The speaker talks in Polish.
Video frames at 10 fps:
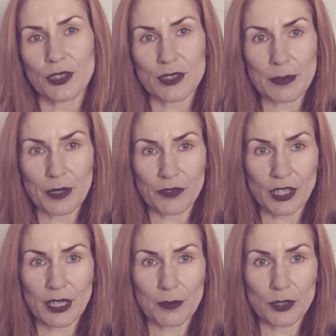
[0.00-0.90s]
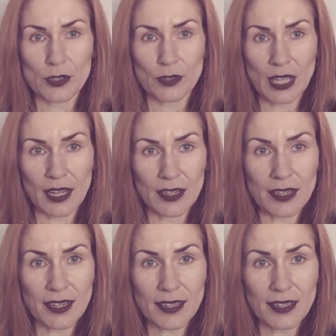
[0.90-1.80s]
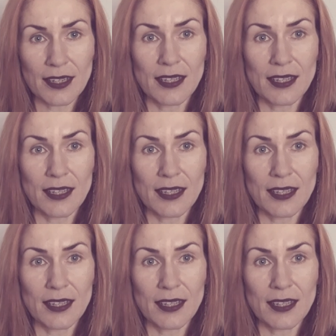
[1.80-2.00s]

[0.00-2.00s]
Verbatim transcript: to zabarwienie emocjonalne